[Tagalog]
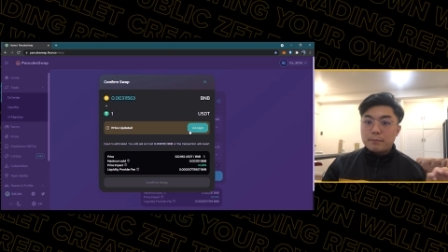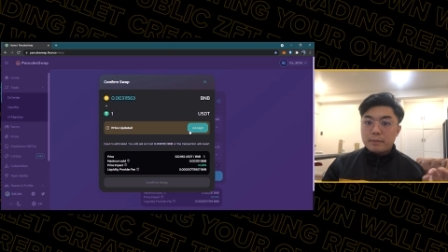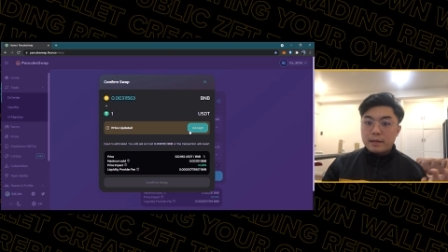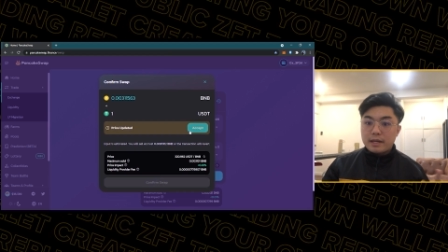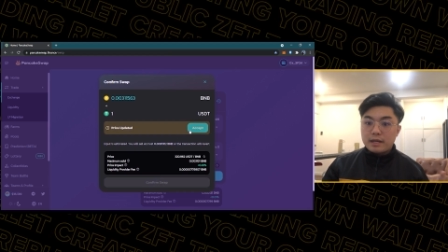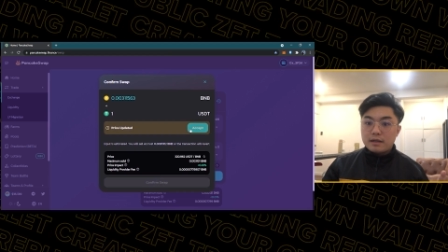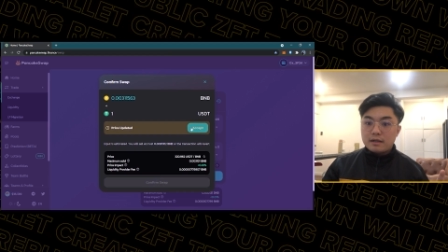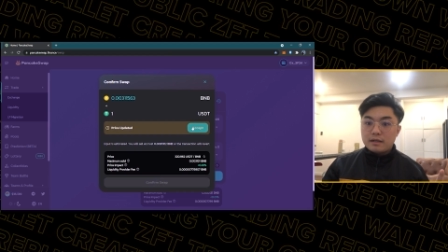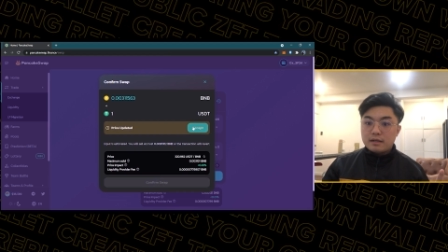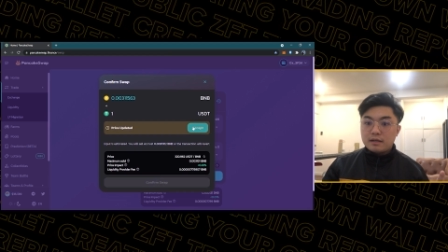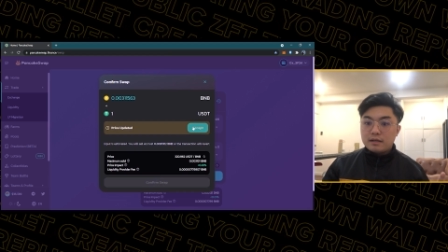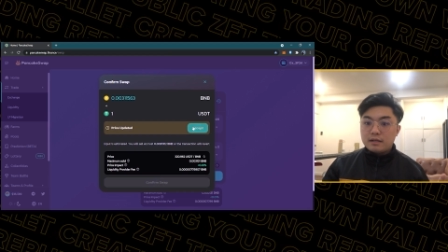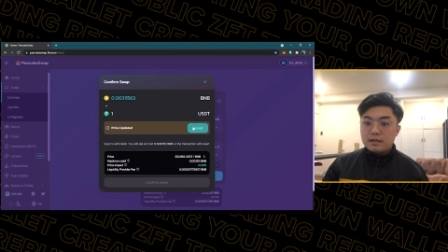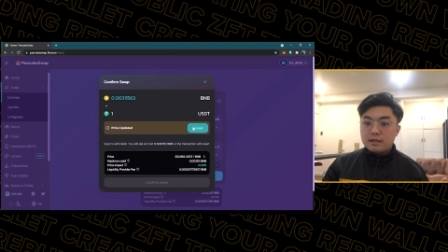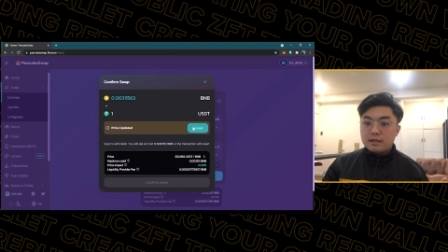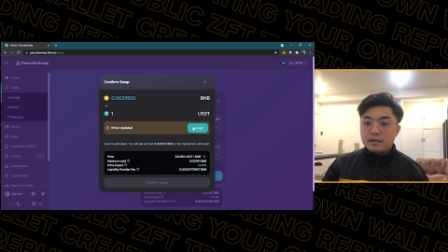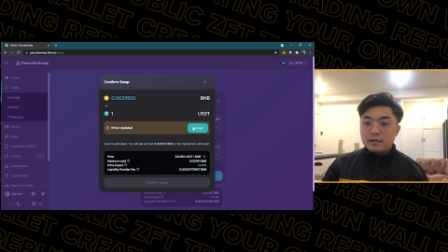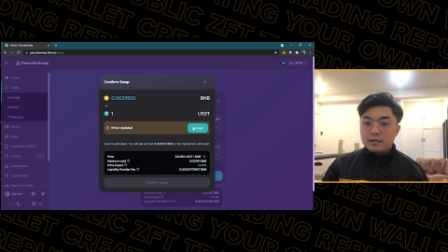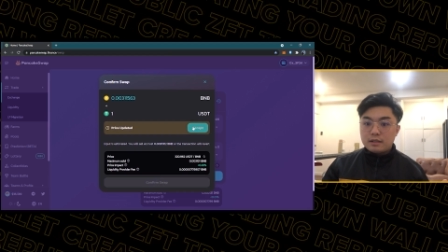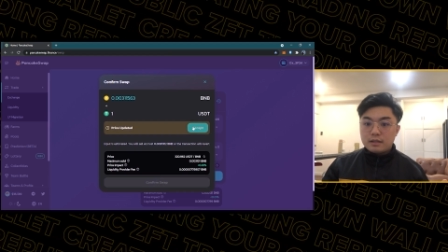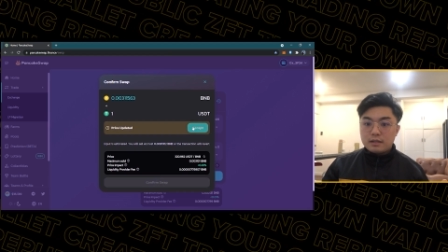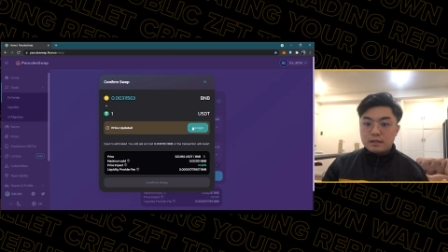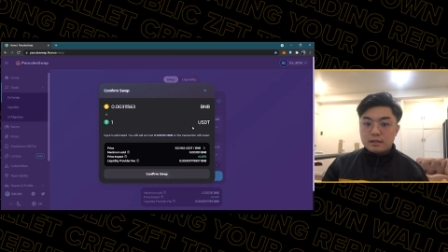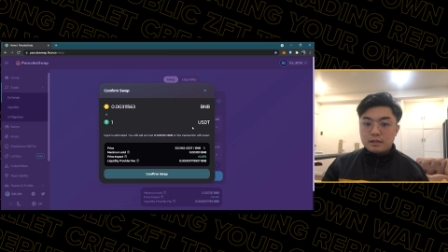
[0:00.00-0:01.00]
pair.
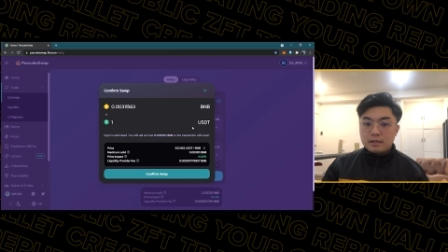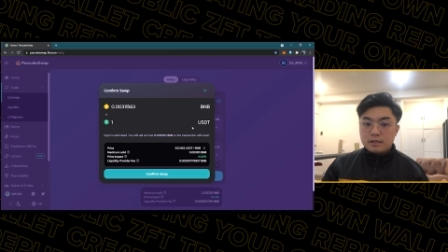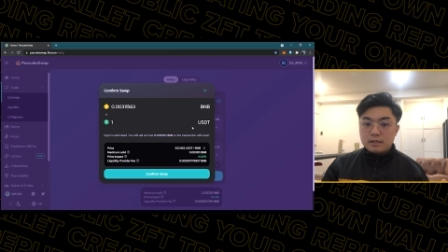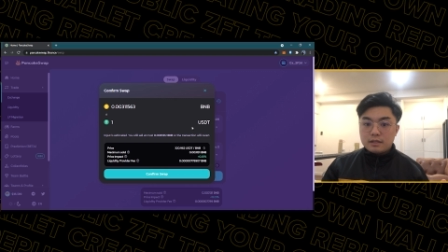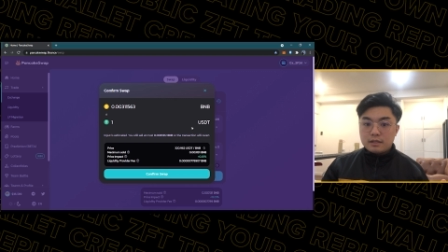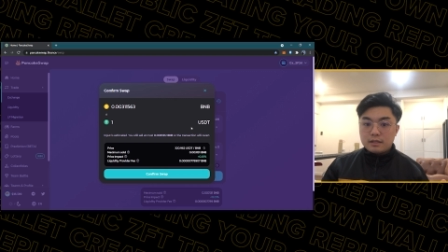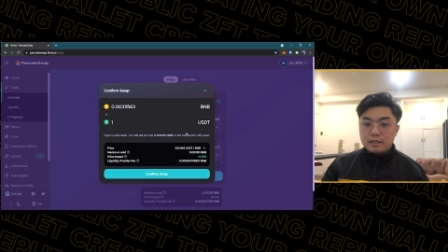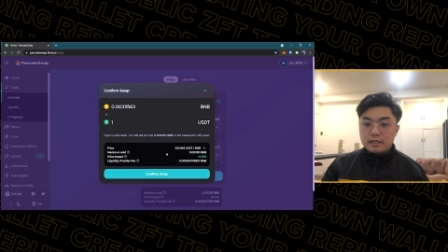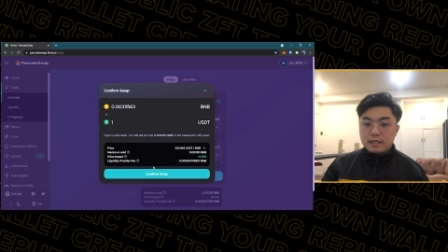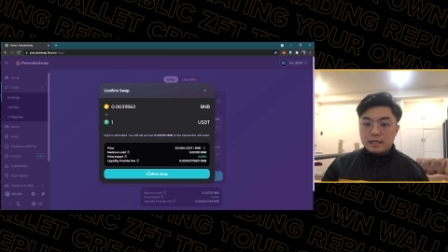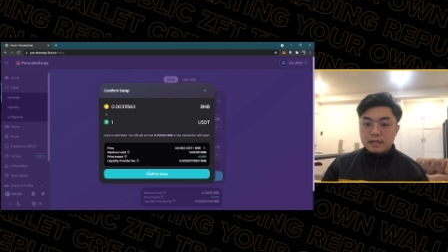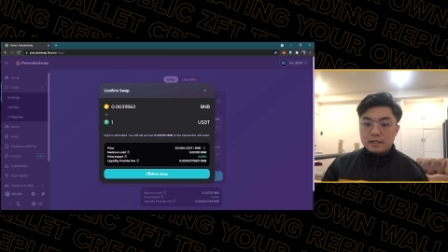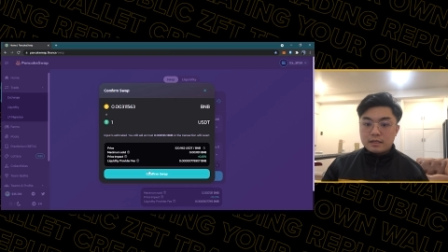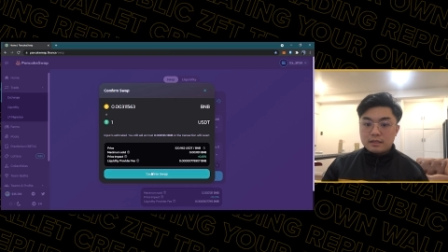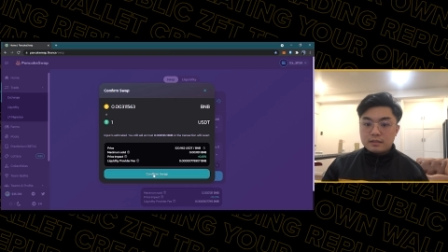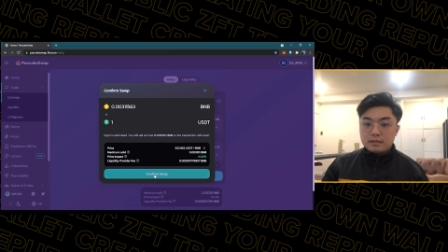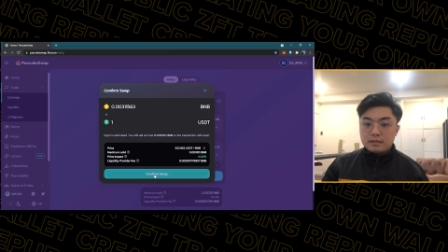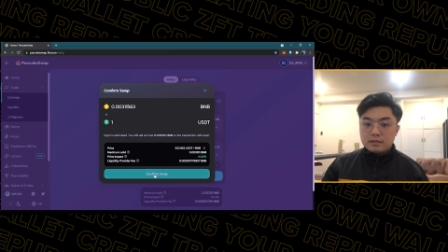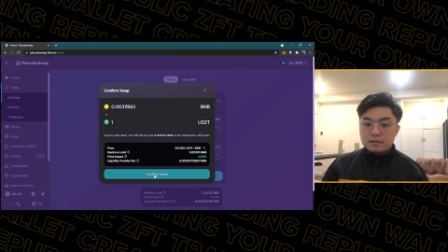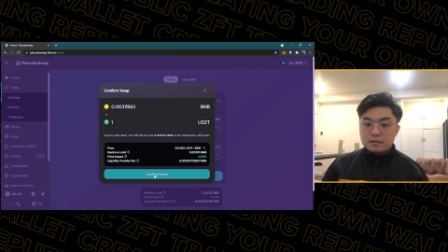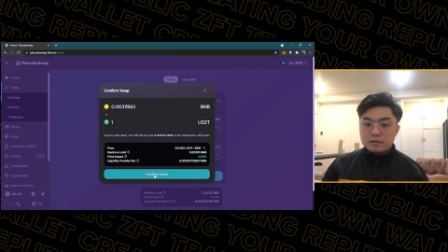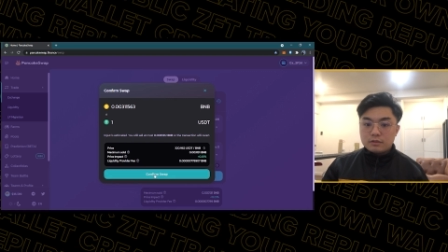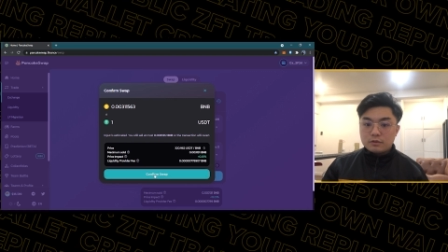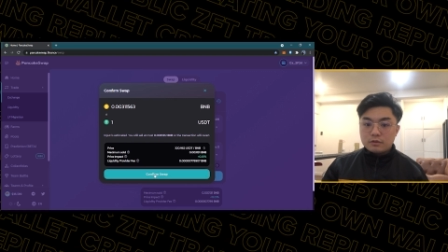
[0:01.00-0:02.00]
Yan.
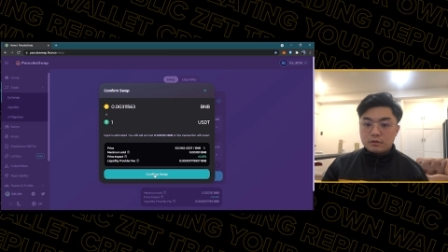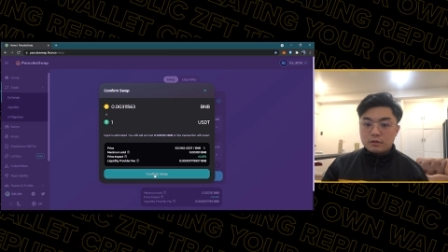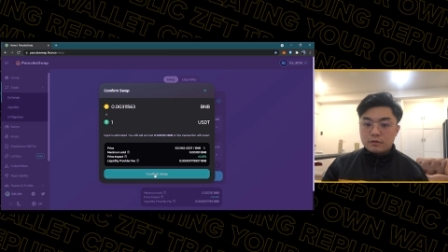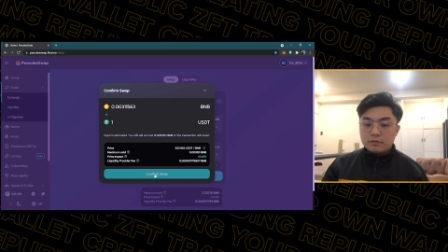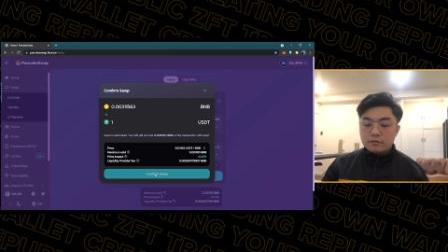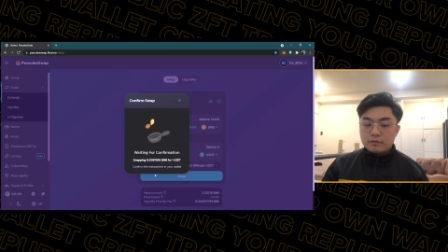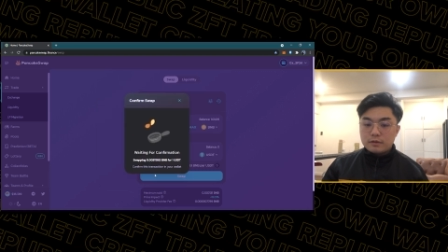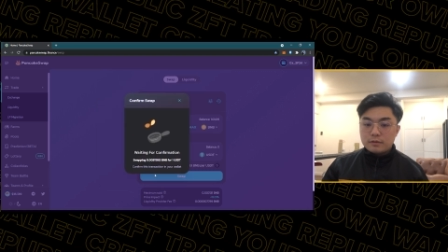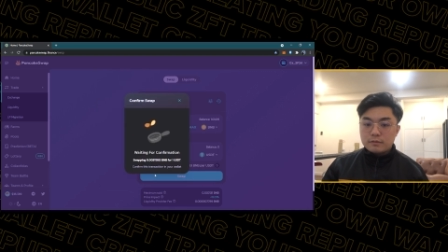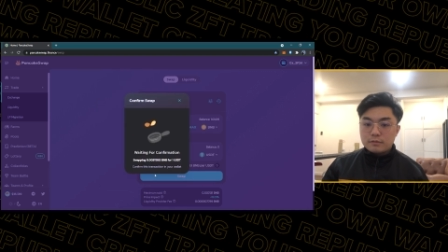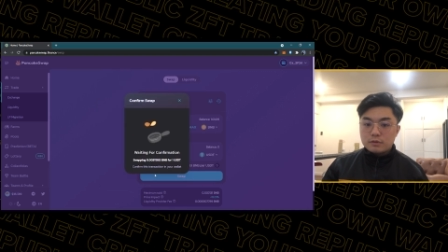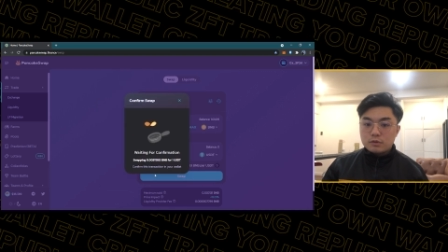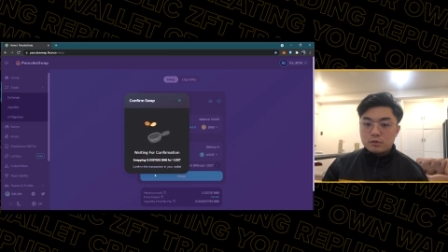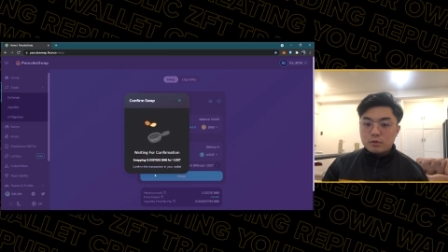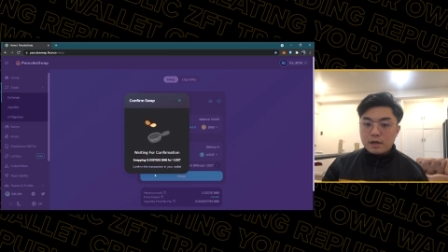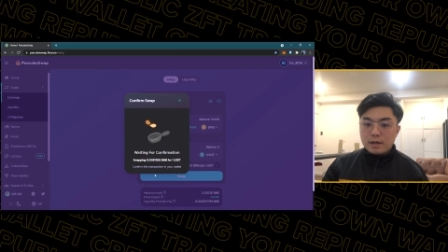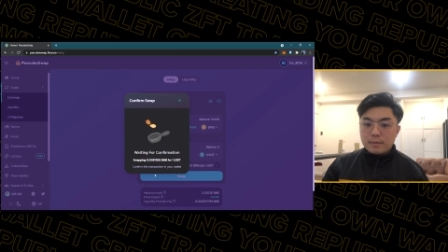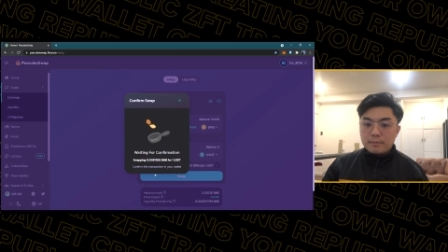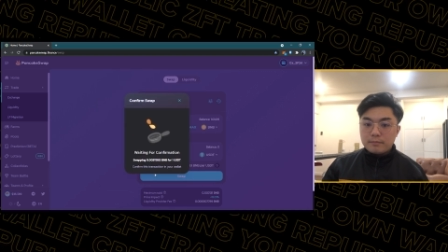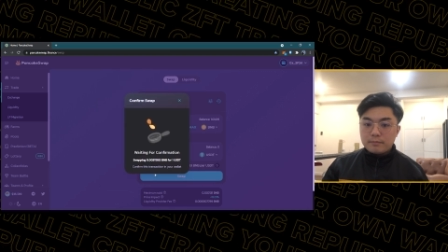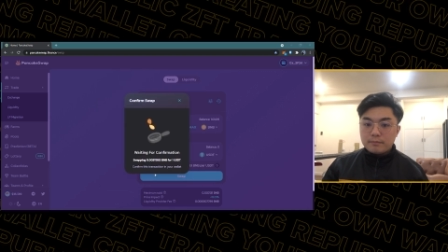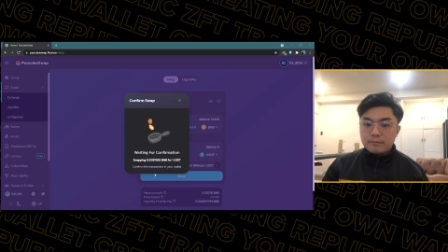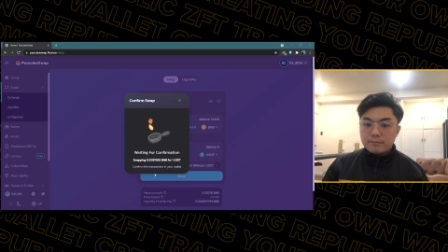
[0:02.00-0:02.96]
So, confirm swap.